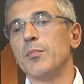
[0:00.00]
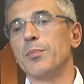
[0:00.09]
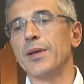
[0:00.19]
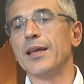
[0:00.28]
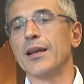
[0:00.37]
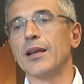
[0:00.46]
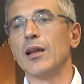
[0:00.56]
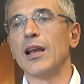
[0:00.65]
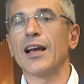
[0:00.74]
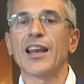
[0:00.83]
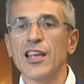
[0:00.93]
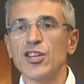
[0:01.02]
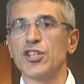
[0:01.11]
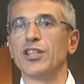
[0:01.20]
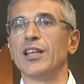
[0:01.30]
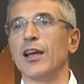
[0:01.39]
per la
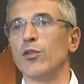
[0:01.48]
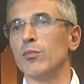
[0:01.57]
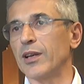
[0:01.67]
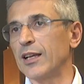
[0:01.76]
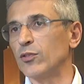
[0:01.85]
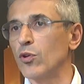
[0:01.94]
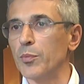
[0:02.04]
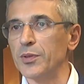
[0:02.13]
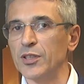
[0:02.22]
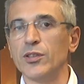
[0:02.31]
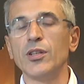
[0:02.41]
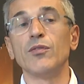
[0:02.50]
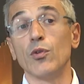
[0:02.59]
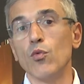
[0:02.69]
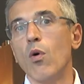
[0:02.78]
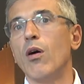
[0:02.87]
crescita in un mercato
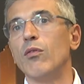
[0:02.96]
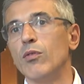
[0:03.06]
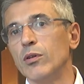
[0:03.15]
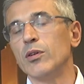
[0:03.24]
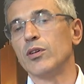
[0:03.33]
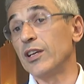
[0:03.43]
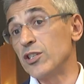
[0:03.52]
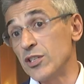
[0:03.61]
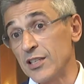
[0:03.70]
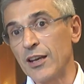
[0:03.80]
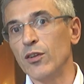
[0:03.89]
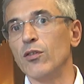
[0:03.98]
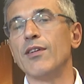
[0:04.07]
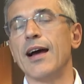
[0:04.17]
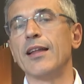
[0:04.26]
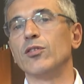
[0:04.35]
competitivo e nuovo che si sta
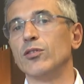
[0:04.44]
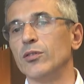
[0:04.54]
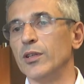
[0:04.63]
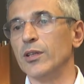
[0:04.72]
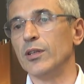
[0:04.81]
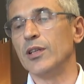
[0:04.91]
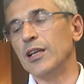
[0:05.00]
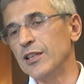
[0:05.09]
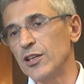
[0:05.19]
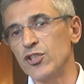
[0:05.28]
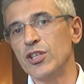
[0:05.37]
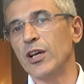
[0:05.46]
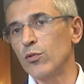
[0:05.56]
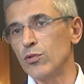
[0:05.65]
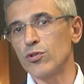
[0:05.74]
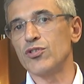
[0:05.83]
rinnovando dell'energia
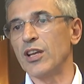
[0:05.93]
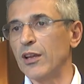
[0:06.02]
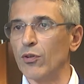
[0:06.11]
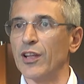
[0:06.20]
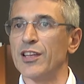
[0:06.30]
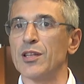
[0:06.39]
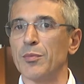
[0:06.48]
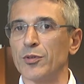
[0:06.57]
in cui Sorgenia vuole essere